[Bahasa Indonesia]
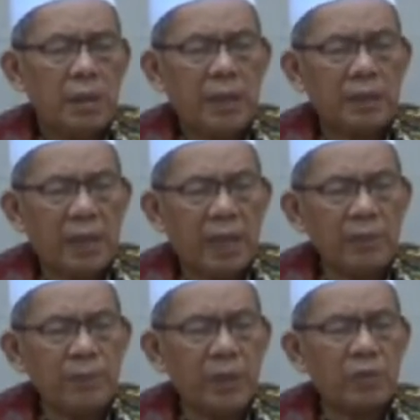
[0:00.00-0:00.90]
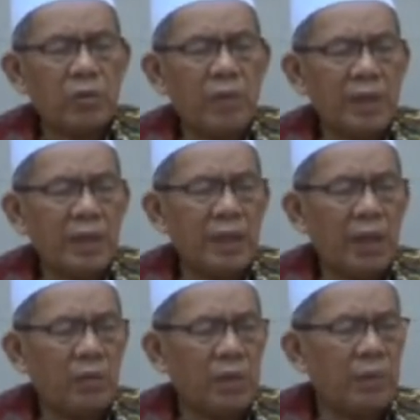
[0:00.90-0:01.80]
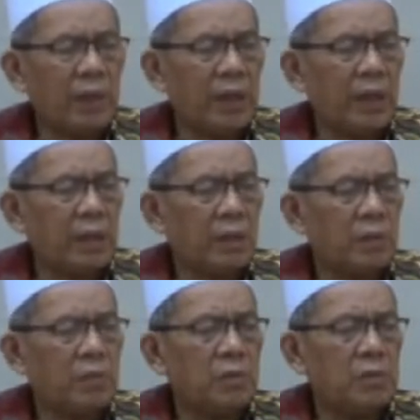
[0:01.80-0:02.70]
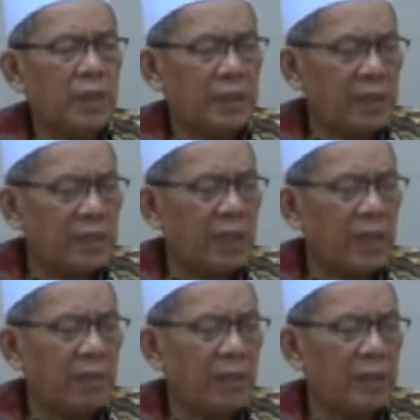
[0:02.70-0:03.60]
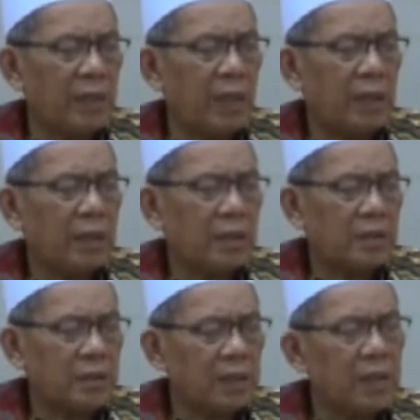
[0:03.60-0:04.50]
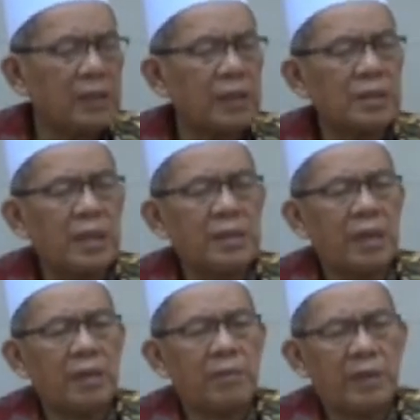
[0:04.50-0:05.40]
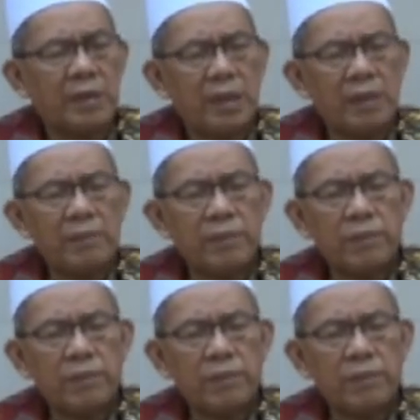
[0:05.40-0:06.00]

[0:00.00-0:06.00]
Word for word: lantaran pertobatan anu dibarenganku tetesan air mata setetes saja air mata